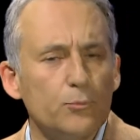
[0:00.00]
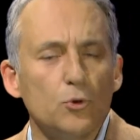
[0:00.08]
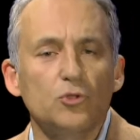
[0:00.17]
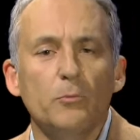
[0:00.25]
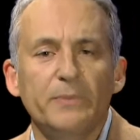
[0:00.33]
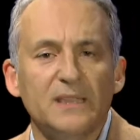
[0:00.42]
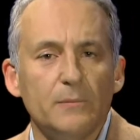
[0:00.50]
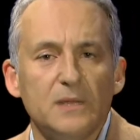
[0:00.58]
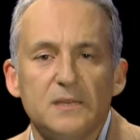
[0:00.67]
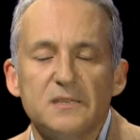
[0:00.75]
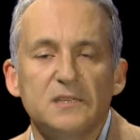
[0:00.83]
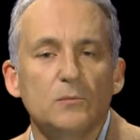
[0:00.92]
pur doppiata
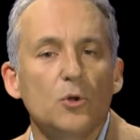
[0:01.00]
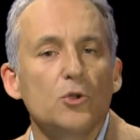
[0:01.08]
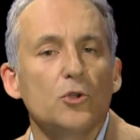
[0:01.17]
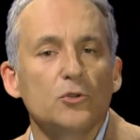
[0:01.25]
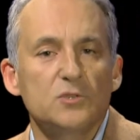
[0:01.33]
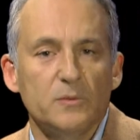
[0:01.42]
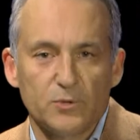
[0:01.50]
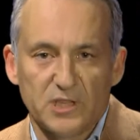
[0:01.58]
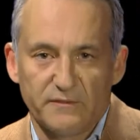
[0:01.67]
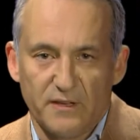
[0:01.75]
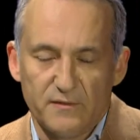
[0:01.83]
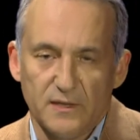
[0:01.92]
benissimo, non si
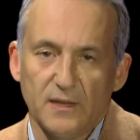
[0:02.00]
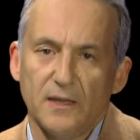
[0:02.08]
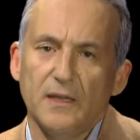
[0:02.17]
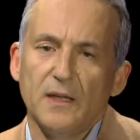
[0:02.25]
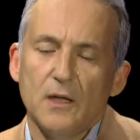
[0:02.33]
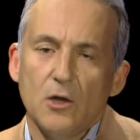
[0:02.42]
poteva avere.